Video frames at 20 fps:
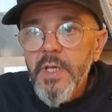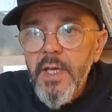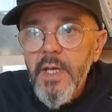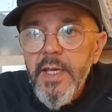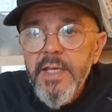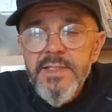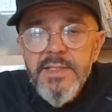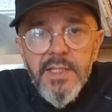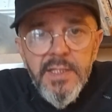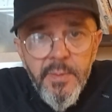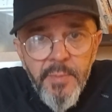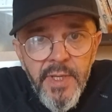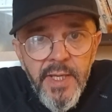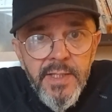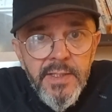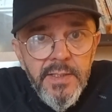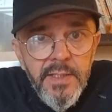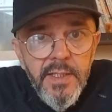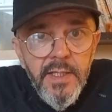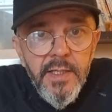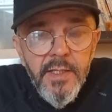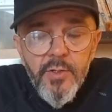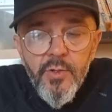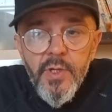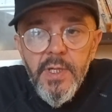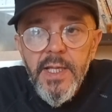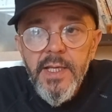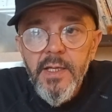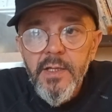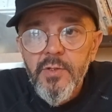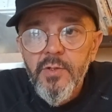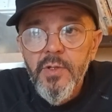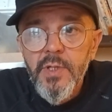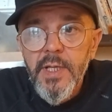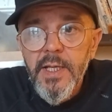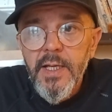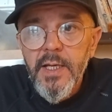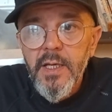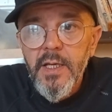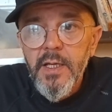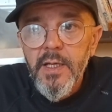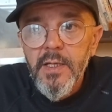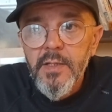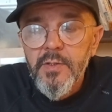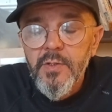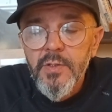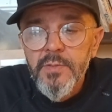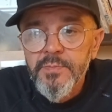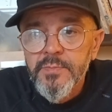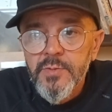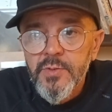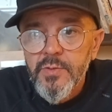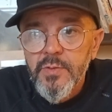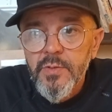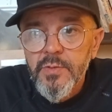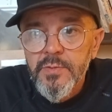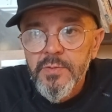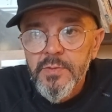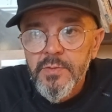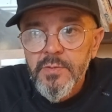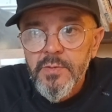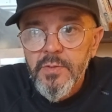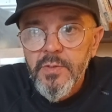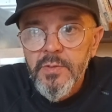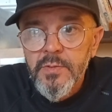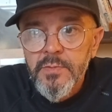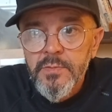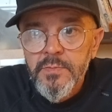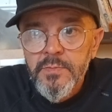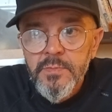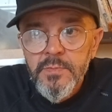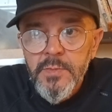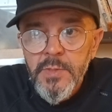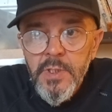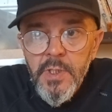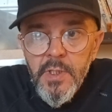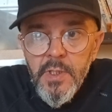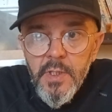Esattamente, con la, con la, con, con,